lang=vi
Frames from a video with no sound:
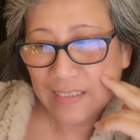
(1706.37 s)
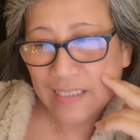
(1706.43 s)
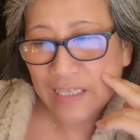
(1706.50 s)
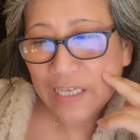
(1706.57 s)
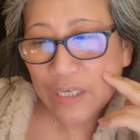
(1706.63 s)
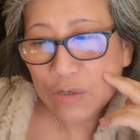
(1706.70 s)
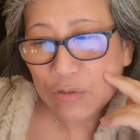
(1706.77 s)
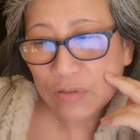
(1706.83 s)

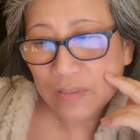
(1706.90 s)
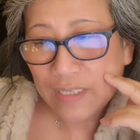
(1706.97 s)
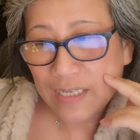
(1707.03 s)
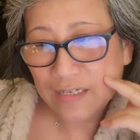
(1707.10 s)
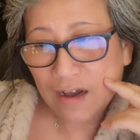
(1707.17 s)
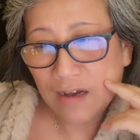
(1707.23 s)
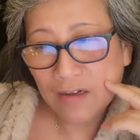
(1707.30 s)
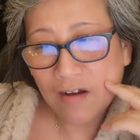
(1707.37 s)
Yêu thì
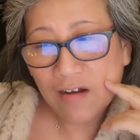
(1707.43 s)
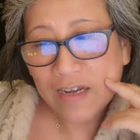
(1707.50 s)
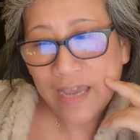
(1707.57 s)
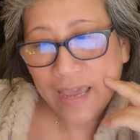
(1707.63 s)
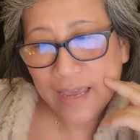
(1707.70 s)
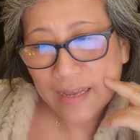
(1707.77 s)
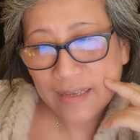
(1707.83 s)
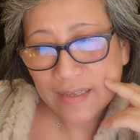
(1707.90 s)
cần có
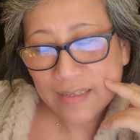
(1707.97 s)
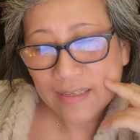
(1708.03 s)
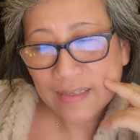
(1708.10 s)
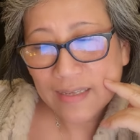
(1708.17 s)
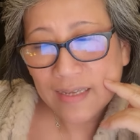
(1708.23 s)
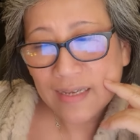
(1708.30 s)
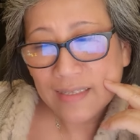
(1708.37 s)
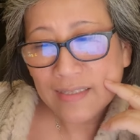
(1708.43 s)
ghen,
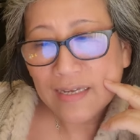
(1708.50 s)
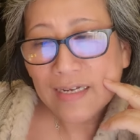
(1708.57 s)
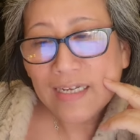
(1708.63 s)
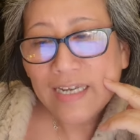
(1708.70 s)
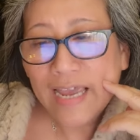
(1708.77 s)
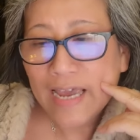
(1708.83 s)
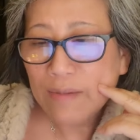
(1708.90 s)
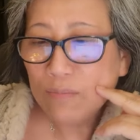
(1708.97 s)
nhưng
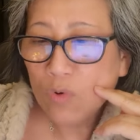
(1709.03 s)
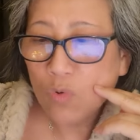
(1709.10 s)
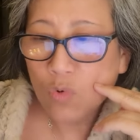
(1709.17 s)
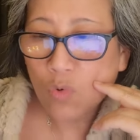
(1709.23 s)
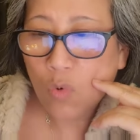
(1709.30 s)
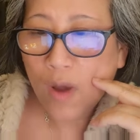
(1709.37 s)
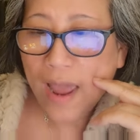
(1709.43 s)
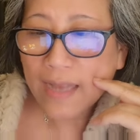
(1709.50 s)
ghen mù
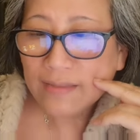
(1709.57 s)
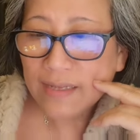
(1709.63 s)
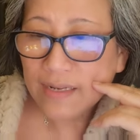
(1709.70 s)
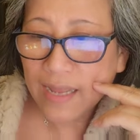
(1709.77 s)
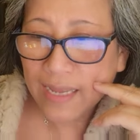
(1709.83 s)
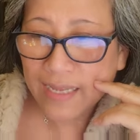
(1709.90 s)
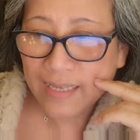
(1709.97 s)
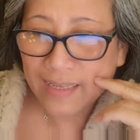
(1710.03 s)
quáng thế
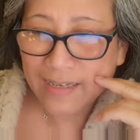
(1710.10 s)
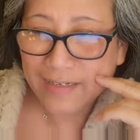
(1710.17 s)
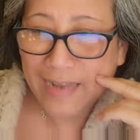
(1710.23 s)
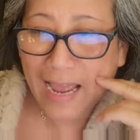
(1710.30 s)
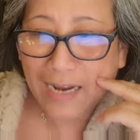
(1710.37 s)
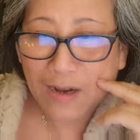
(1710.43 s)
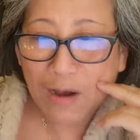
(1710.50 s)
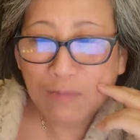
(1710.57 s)
này,
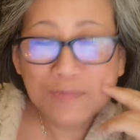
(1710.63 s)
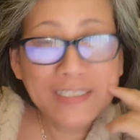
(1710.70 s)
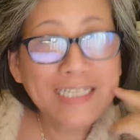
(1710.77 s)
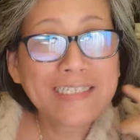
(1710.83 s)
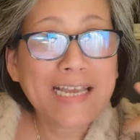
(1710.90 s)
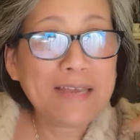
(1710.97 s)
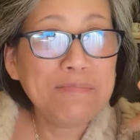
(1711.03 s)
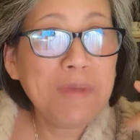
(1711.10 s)
đàn ông sẽ
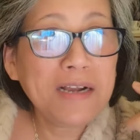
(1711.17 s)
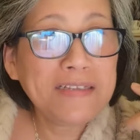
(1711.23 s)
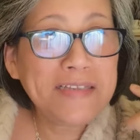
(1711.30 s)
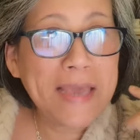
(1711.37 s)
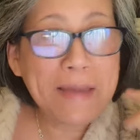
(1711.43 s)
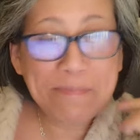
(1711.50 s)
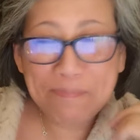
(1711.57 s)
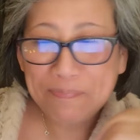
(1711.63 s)
chạy mất
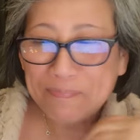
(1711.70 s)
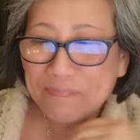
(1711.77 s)
dép.